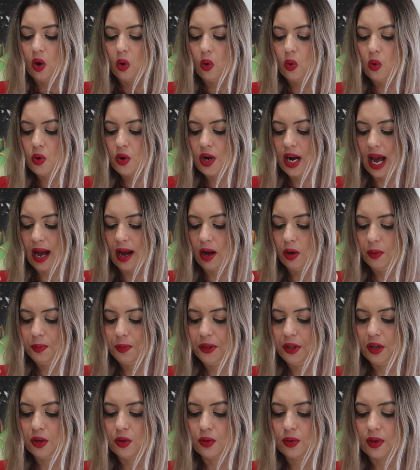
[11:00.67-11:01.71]
Una,
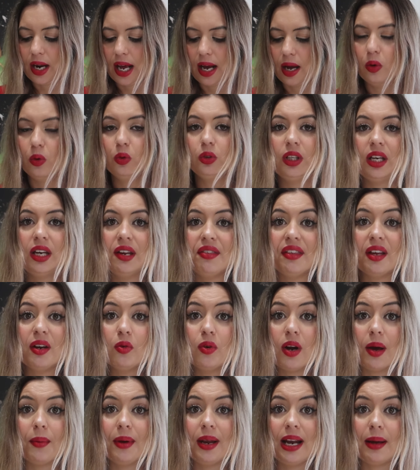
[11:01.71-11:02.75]
opción una, utilizar
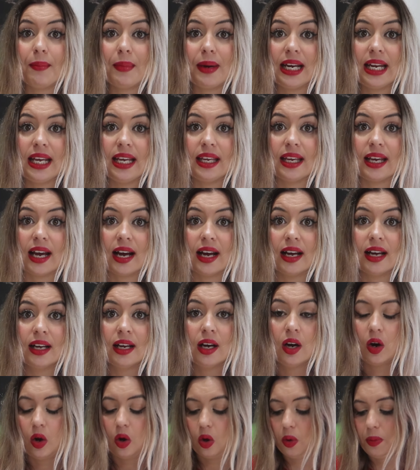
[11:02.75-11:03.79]
una vela amarilla,
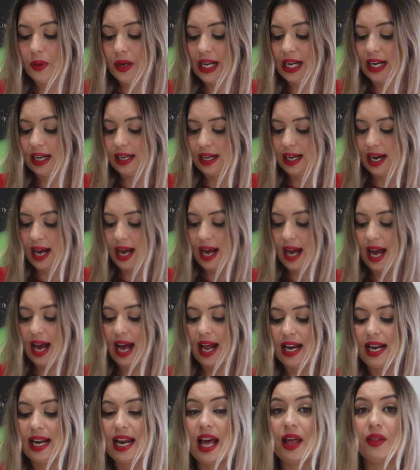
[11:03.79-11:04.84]
ubicarla
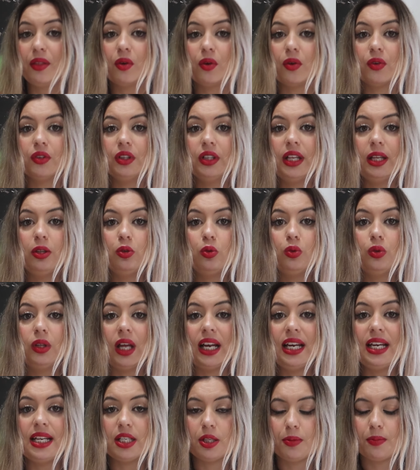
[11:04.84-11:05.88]
al lado de tu
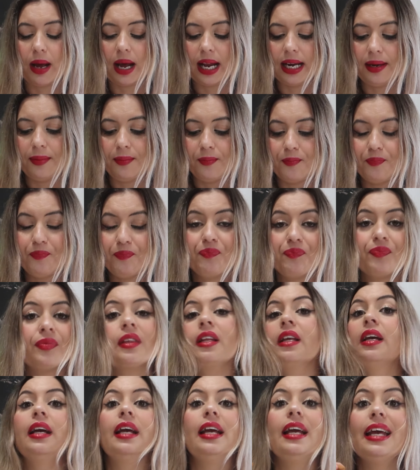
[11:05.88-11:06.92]
talismán
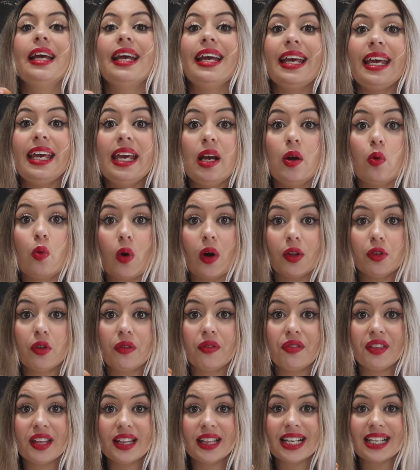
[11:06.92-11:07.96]
y cuando
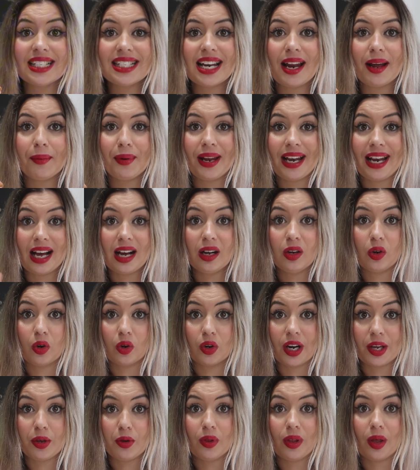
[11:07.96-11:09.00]
enciendas la vela
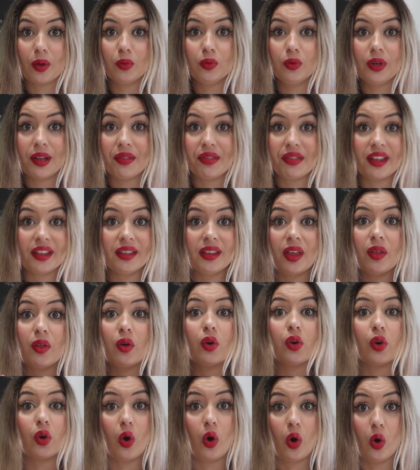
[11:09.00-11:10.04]
con ayuda de un
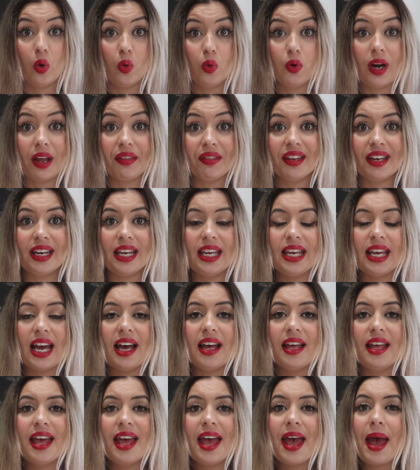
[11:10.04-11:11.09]
encendedor o una
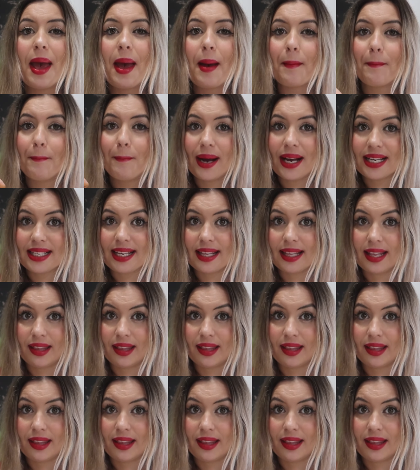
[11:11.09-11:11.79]
cerilla, vas a